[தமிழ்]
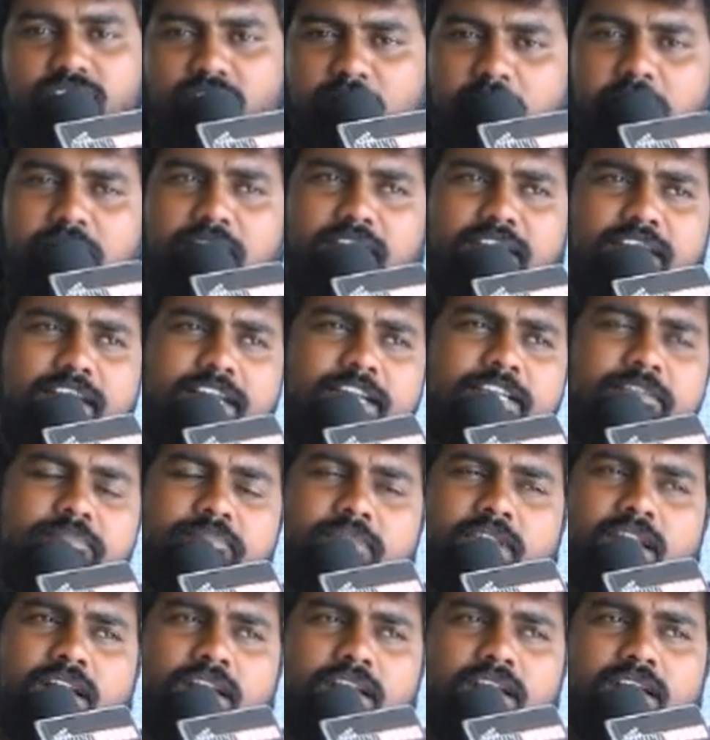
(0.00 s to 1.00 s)
ஒர்க் பண்ணியிருக்கேன்
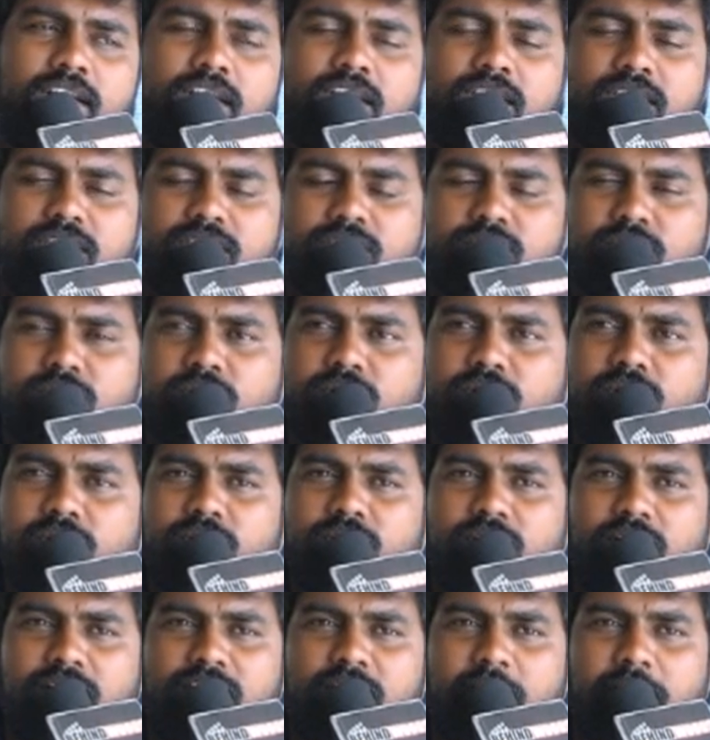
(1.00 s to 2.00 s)
ஸோ
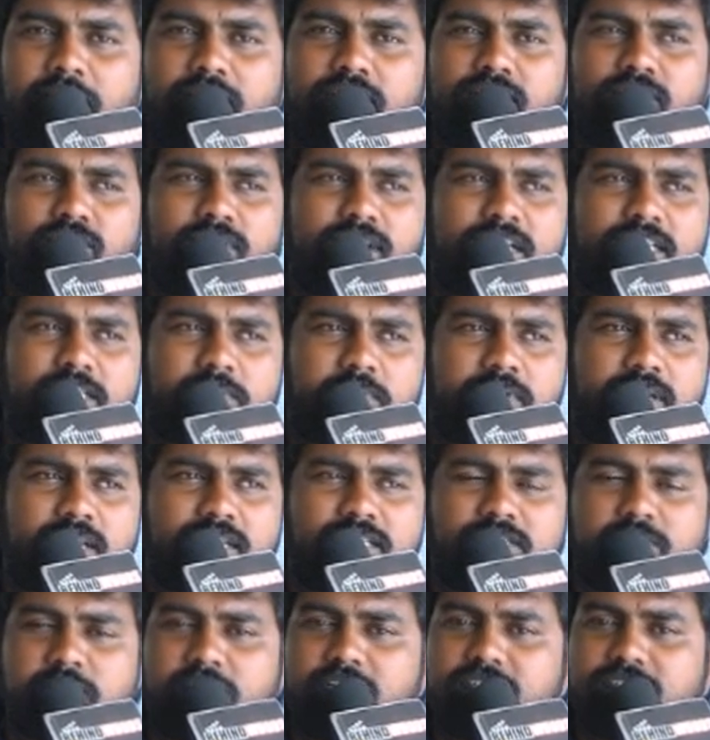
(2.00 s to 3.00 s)
அந்த படத்துடைய
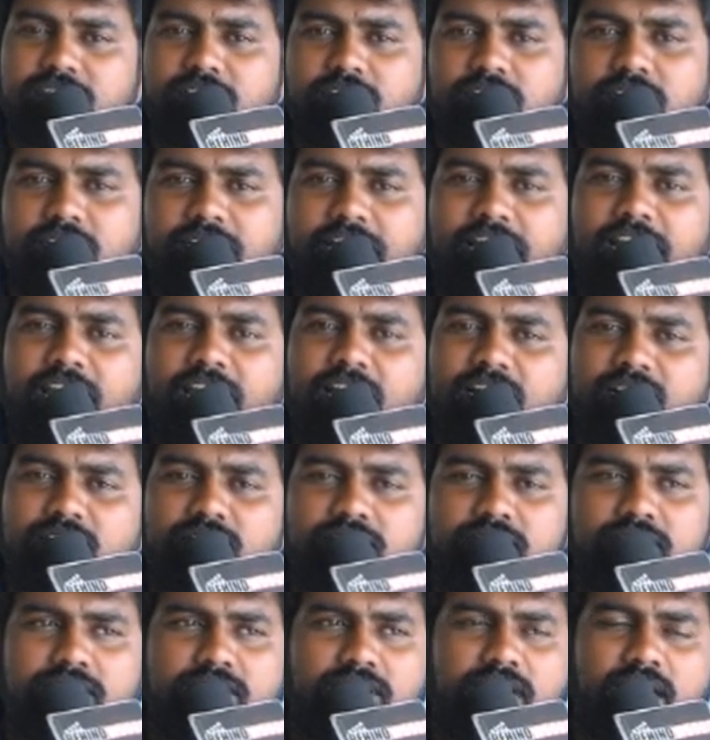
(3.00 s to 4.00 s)
எக்ஸ்பீரியன்ஸ் ப்ளஸ் டைலாக்
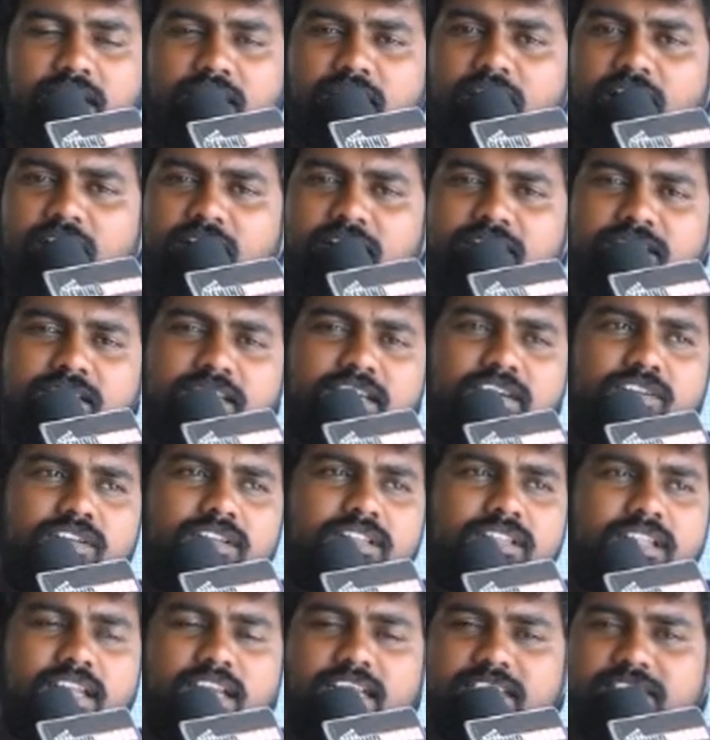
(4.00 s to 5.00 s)
வந்து நான் நாகராஜனை கூட
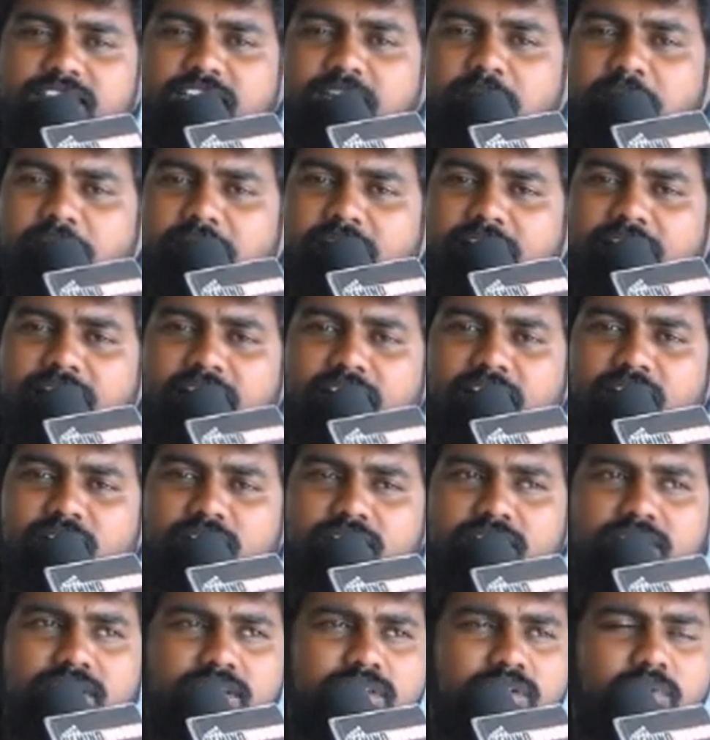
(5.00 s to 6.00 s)
இருந்தாலும் ஸ்க்ரீன் ப்ளே
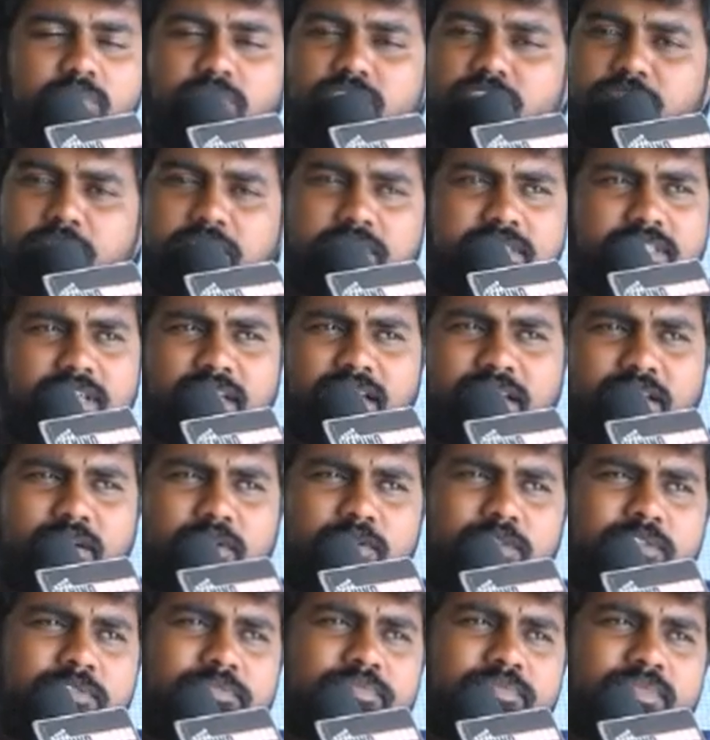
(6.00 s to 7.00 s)
டைலாக் வந்து ரொம்ப ஸ்பெஷலாக
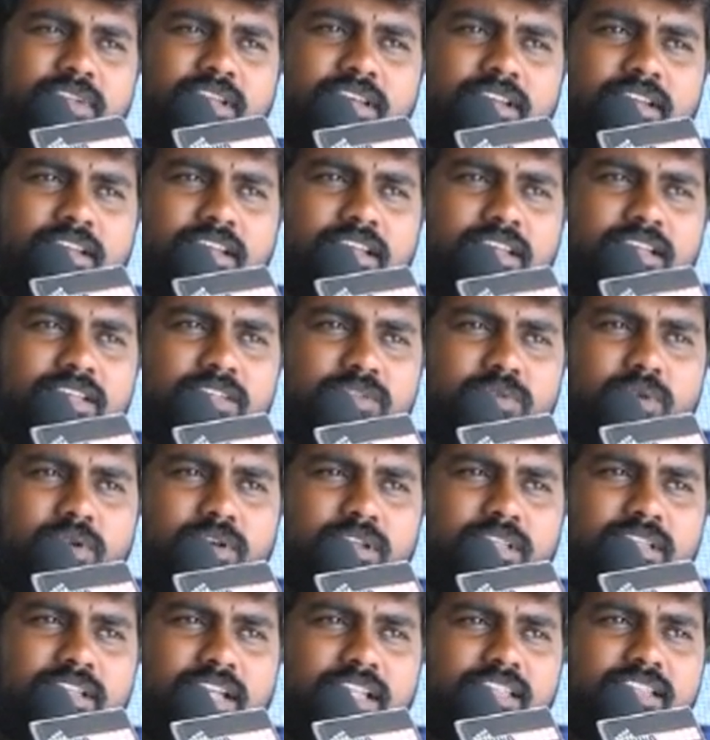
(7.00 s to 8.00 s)
இருக்கும் ஸோ
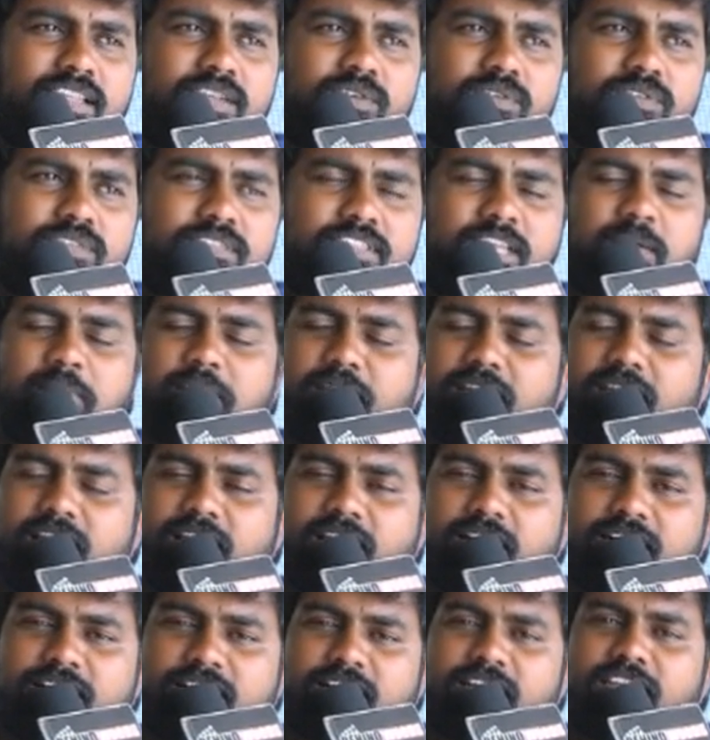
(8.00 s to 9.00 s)
அந்த அந்த ஒரு ஸ்க்ரீன் ப்ளே
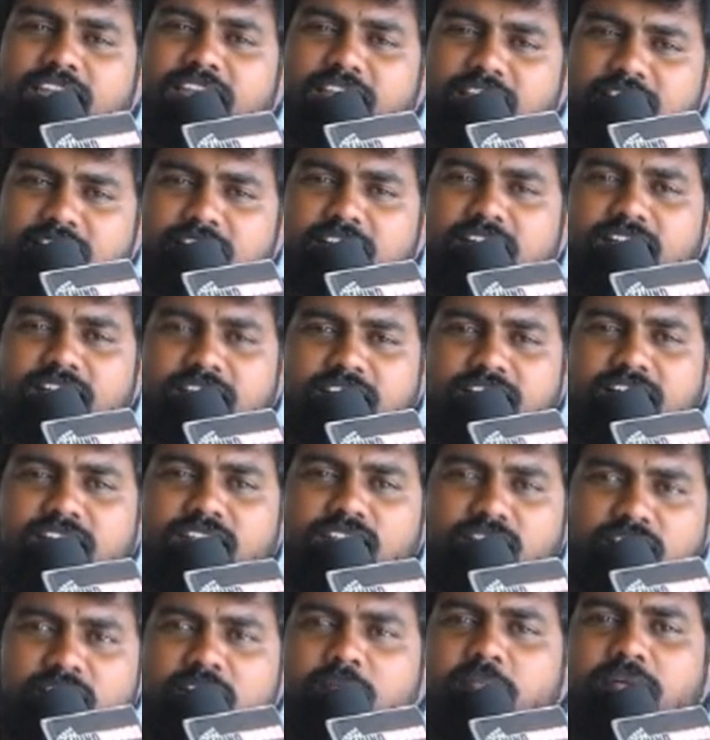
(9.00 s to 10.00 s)
டைலாக் தான் இன்றைக்கி இந்த
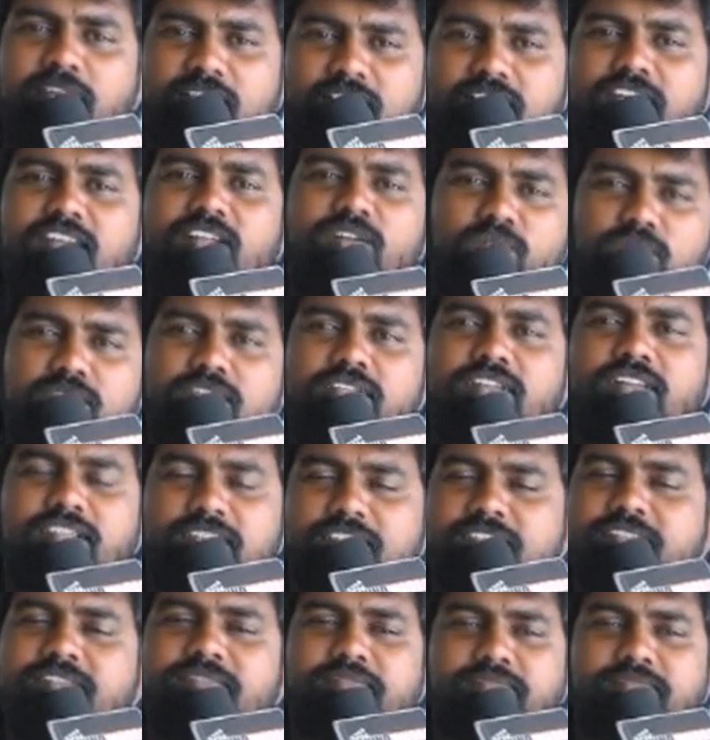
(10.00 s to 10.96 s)
வாலு படத்தை எனக்கு கொடுத்துருக்கு